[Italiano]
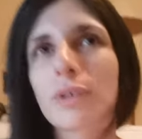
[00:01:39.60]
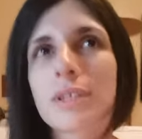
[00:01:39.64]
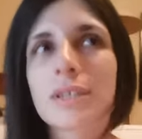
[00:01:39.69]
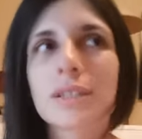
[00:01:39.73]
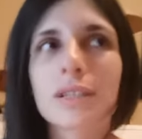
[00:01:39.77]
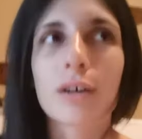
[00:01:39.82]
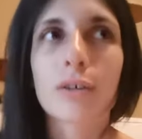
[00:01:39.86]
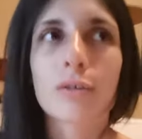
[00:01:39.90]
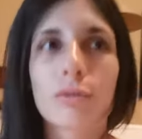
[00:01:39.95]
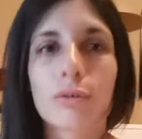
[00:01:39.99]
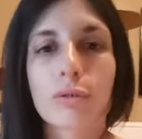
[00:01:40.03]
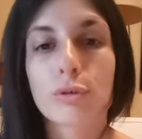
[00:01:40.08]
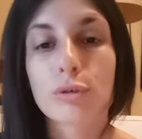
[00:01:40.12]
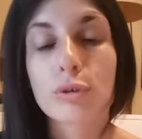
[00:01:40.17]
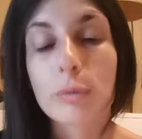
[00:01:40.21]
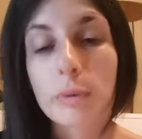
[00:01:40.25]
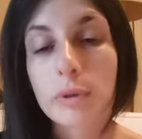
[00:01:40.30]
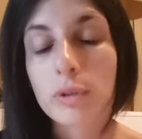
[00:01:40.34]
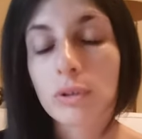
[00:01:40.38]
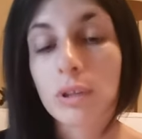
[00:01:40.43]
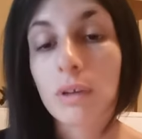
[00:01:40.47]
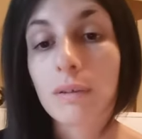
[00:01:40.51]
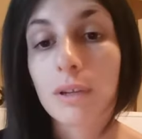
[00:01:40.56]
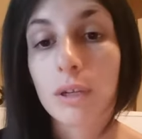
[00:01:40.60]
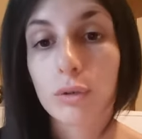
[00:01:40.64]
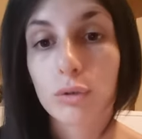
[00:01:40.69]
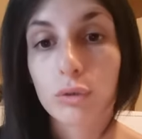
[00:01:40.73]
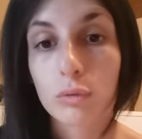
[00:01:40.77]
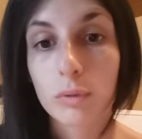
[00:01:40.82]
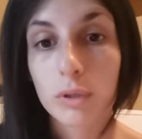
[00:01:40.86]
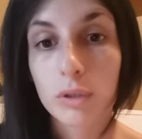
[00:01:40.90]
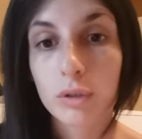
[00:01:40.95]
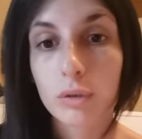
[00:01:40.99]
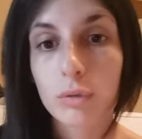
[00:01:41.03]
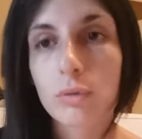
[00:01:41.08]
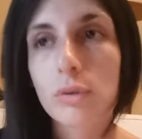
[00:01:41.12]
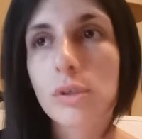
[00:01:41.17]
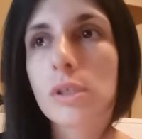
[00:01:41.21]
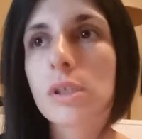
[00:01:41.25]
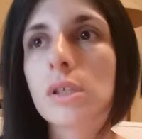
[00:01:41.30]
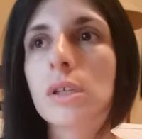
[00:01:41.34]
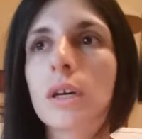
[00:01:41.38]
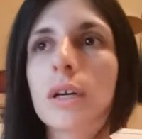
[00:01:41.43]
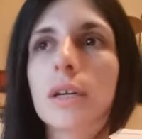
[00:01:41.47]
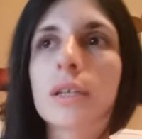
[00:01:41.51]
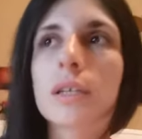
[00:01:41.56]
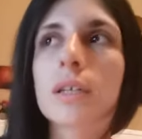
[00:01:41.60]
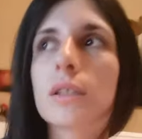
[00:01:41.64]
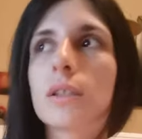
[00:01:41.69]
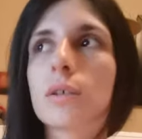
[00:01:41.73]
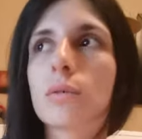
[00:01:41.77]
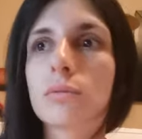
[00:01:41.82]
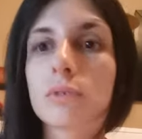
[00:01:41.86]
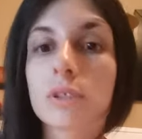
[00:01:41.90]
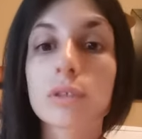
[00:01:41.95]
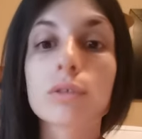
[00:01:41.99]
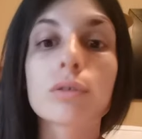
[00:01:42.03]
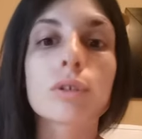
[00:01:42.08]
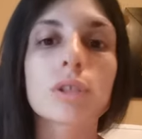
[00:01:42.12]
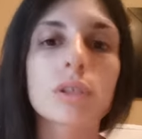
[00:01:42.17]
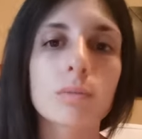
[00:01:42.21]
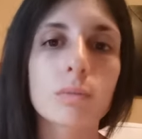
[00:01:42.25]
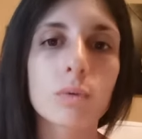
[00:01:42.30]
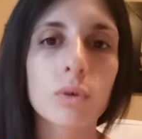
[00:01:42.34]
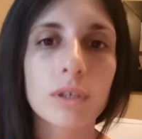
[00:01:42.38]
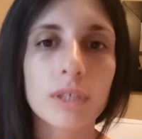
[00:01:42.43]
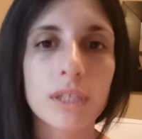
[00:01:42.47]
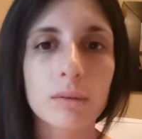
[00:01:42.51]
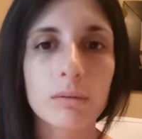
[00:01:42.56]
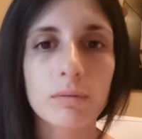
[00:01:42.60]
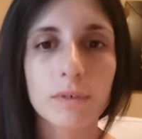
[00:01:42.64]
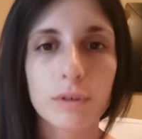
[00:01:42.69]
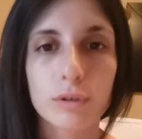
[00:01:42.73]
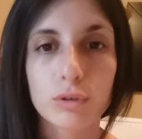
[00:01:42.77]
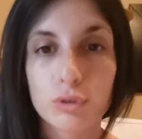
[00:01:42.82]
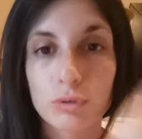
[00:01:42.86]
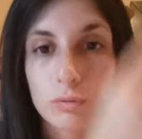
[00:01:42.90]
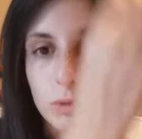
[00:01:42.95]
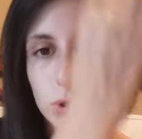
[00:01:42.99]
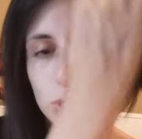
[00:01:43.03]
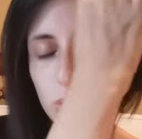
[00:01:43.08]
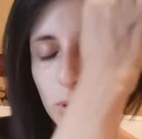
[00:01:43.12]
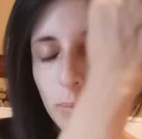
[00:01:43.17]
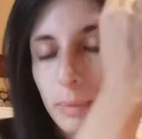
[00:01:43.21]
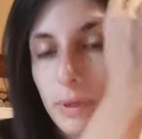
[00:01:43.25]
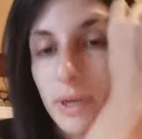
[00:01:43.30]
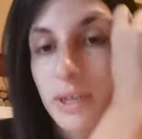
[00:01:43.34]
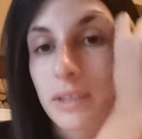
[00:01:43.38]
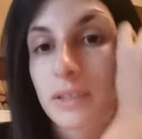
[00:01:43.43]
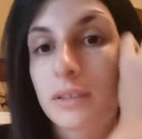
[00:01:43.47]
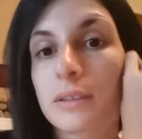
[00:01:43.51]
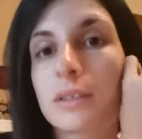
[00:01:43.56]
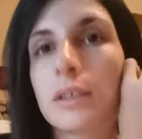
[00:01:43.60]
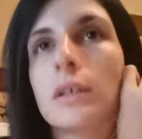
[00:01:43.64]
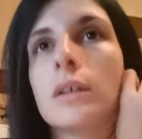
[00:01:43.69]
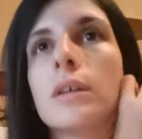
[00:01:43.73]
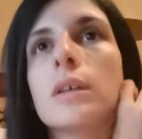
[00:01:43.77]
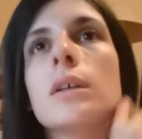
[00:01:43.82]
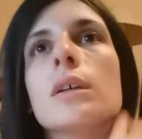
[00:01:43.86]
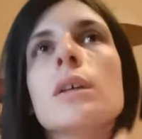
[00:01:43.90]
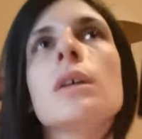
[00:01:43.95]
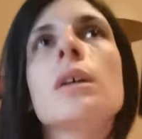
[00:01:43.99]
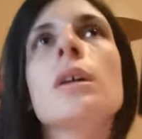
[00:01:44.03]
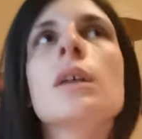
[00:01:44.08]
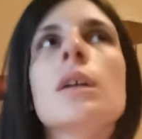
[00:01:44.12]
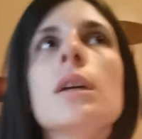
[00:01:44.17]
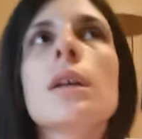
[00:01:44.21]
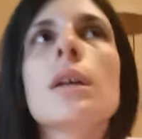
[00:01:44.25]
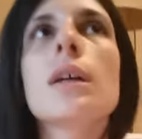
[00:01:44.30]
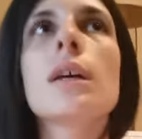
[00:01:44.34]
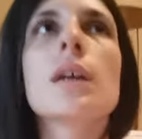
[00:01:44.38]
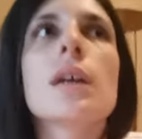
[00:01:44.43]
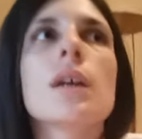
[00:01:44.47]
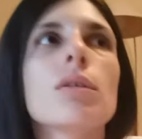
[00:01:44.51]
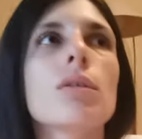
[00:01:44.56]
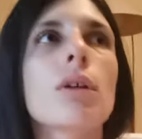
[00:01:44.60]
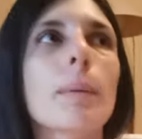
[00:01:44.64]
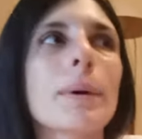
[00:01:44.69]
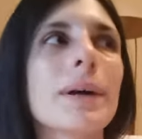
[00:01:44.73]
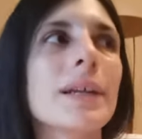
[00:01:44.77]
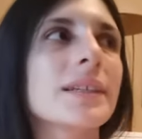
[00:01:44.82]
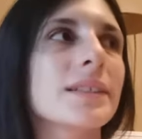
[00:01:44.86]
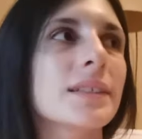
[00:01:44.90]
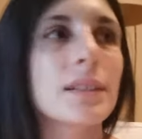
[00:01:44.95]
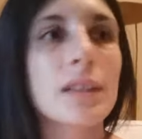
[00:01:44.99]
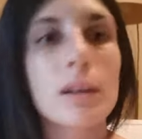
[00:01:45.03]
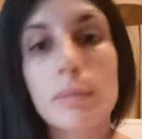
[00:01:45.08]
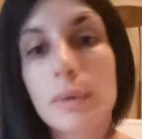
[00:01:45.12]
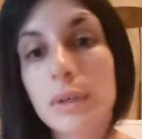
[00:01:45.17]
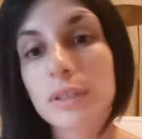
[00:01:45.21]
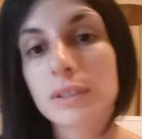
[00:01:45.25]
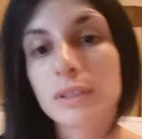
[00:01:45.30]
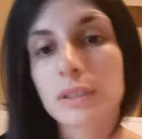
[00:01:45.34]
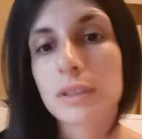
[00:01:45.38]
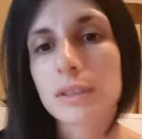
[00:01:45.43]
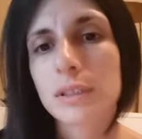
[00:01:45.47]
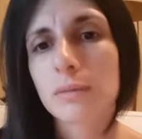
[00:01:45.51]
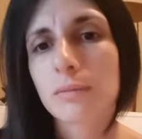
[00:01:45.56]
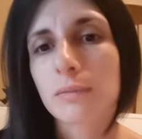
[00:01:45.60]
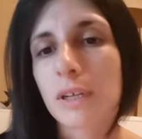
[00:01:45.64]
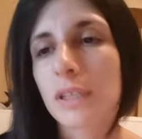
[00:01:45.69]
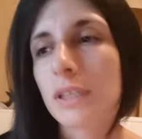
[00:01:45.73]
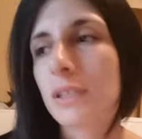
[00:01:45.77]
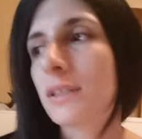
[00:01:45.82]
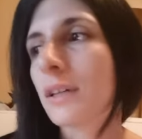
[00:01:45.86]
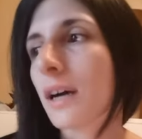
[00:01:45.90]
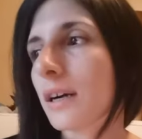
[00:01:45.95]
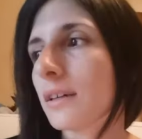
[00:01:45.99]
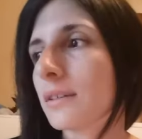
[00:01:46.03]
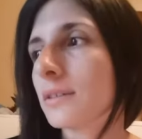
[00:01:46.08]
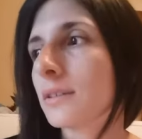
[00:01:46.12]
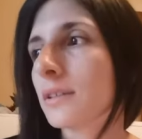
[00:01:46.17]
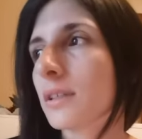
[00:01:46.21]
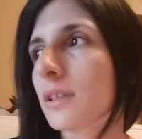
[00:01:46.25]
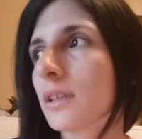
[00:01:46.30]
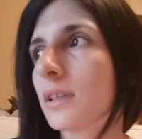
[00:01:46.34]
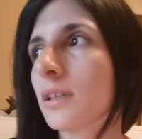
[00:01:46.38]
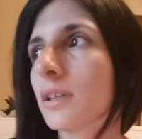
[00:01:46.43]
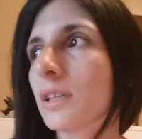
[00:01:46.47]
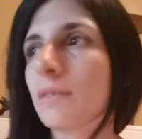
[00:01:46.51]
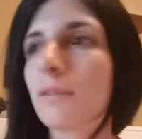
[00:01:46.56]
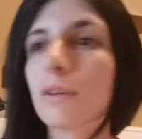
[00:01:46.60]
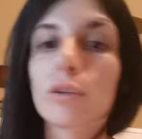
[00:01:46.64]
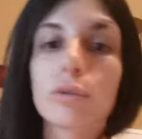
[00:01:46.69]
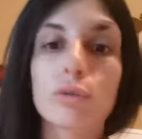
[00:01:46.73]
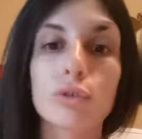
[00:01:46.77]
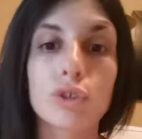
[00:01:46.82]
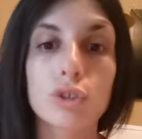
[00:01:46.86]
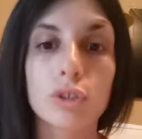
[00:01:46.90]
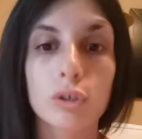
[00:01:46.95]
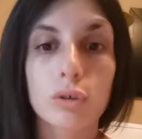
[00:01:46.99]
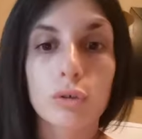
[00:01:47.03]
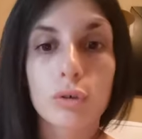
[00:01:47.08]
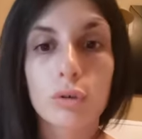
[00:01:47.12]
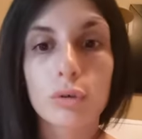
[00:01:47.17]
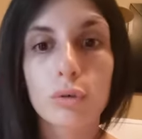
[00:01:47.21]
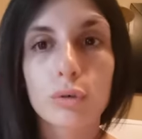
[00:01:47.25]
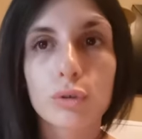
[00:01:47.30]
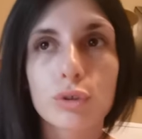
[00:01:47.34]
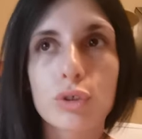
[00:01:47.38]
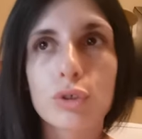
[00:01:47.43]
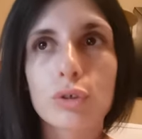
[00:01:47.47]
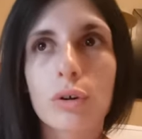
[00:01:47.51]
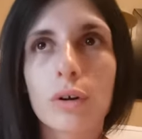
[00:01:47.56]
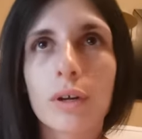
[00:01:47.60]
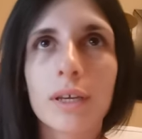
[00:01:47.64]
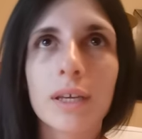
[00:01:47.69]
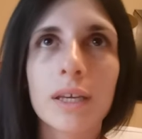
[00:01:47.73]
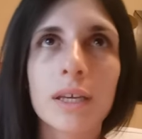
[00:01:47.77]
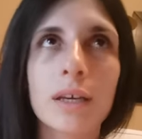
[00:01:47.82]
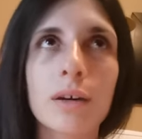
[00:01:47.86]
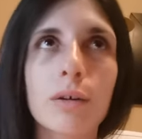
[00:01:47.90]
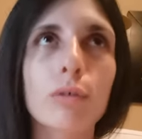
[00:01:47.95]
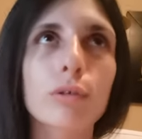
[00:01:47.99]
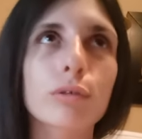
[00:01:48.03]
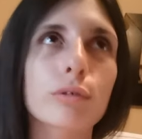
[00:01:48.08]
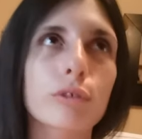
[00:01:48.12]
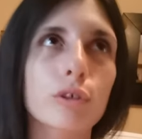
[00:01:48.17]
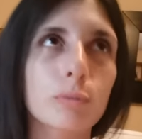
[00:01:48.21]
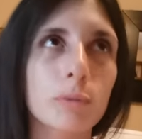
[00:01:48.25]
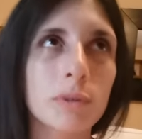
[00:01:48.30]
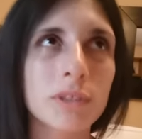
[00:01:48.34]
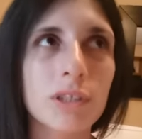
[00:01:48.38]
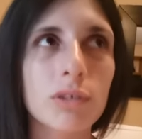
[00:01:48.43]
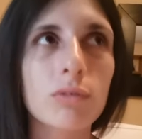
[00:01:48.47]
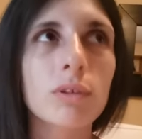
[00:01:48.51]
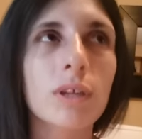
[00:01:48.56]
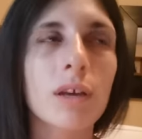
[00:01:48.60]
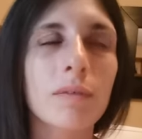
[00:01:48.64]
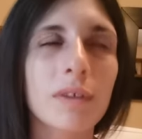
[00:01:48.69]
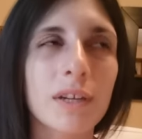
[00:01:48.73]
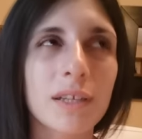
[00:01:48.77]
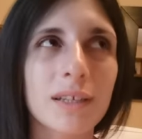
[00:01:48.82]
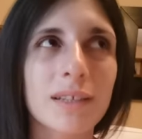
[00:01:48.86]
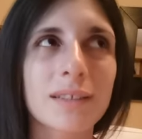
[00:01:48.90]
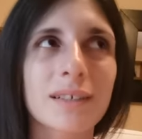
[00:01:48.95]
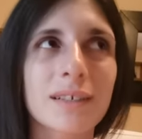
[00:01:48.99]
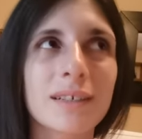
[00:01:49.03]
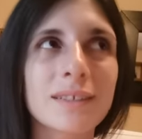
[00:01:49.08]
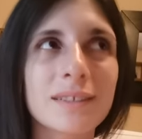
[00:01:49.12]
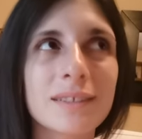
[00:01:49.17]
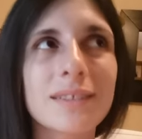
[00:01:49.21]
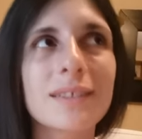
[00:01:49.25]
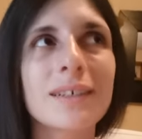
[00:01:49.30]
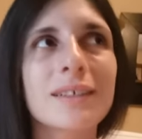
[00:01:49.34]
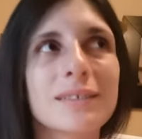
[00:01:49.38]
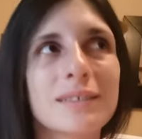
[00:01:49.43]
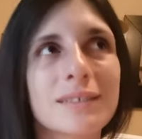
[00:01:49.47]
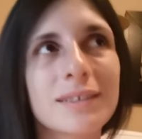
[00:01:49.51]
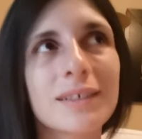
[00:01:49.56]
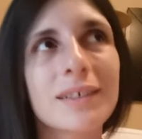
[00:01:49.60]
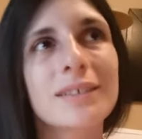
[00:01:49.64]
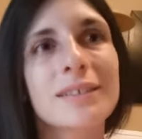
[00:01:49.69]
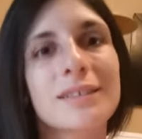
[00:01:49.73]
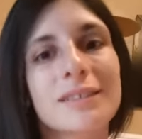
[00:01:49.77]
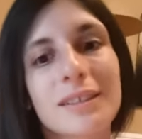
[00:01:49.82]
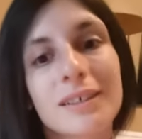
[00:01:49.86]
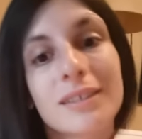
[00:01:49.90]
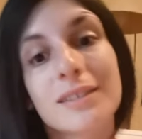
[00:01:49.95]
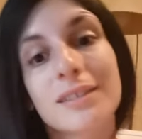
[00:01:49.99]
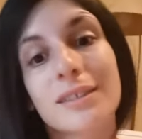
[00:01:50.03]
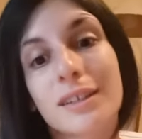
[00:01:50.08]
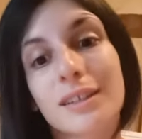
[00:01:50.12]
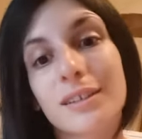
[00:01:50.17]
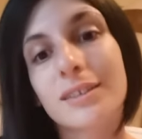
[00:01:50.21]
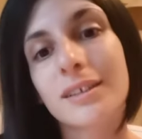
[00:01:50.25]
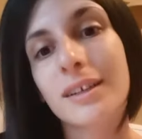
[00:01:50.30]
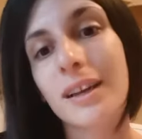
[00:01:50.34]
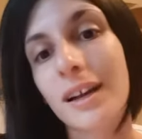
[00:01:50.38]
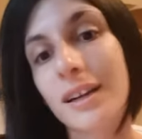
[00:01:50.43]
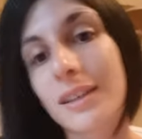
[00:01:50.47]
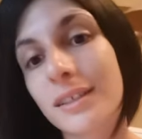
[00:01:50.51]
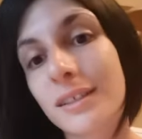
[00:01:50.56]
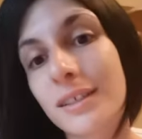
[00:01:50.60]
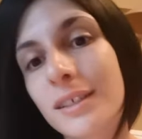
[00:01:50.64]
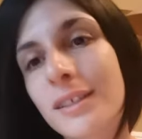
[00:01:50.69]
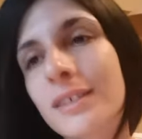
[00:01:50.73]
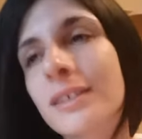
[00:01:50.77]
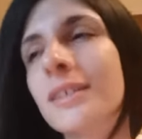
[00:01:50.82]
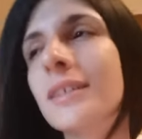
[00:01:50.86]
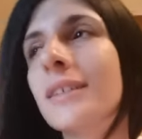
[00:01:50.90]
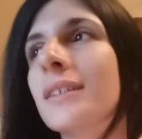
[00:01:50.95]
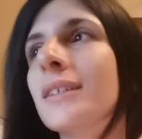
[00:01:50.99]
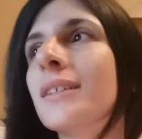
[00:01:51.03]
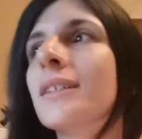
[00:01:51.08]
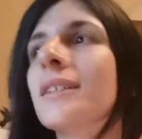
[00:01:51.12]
quest'anno che ho scoperto di avere endometriosi, anche di questo se volete vi faccio un video a parte. È una malattia abbastanza invalidante a livello ginecologico che ho sospettato di avere da tanti tanti tanti tanti tanti anni